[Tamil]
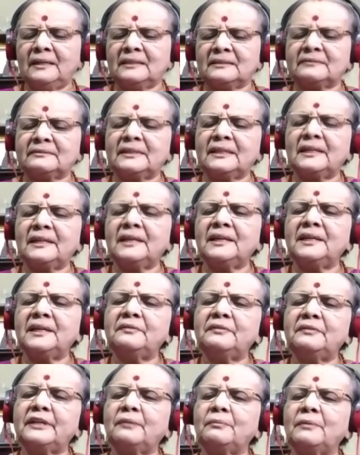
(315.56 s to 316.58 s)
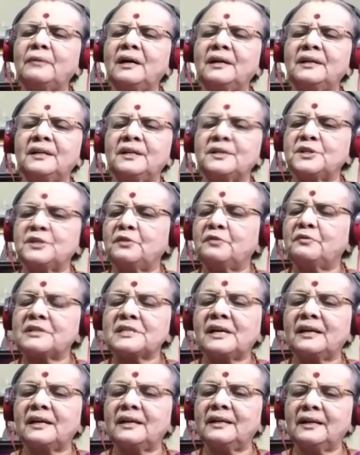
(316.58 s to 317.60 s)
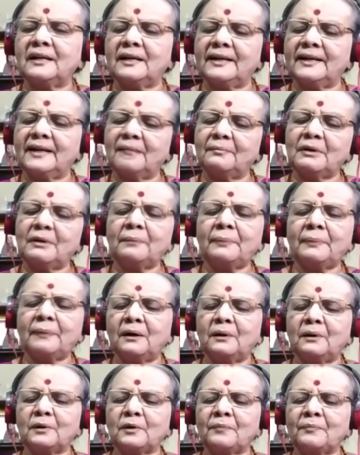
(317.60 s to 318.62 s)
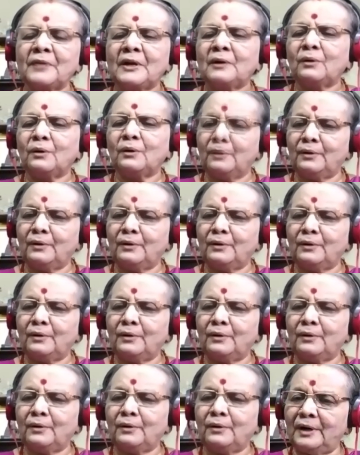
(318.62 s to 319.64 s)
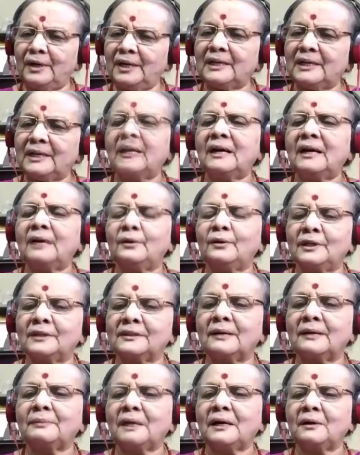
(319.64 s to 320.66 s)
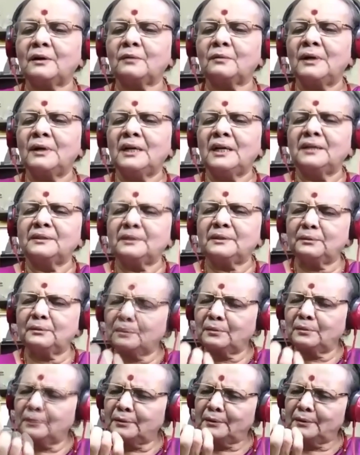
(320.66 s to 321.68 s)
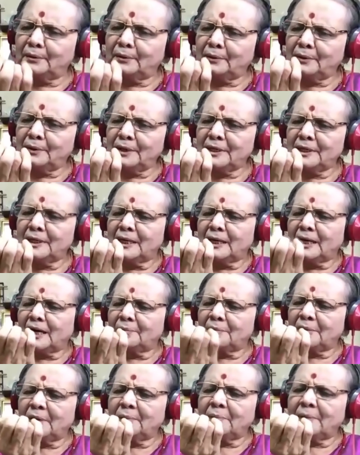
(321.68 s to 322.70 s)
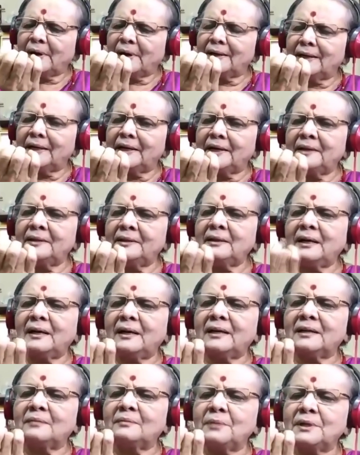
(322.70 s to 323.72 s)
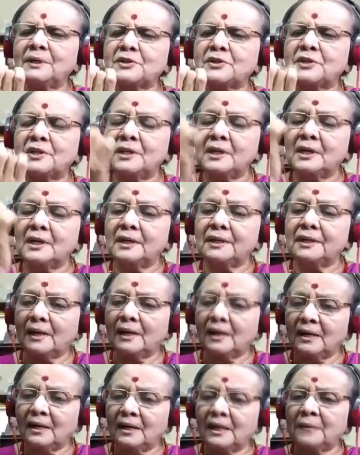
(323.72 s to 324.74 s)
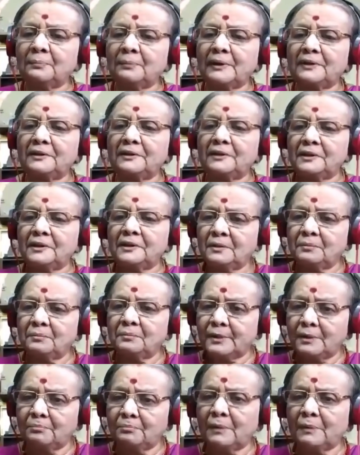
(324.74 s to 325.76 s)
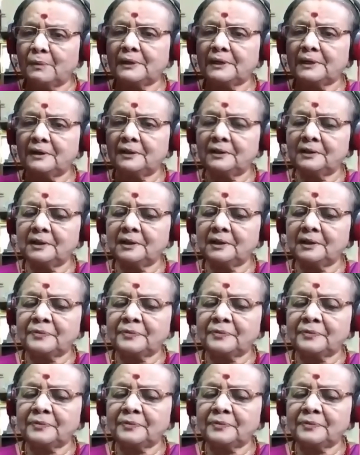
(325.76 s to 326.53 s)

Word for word: எத்தனை விதமான ஜீவஜாலங்கள் நாமே பார்க்கிறோம் ஒன்னு ரெண்டா லோகத்துல பாக்குறோம் இத்தனோண்டு அமீபாலேந்து ஆரம்பிச்சு யானை பரியந்தம் பிரம்ம பரியந்தம்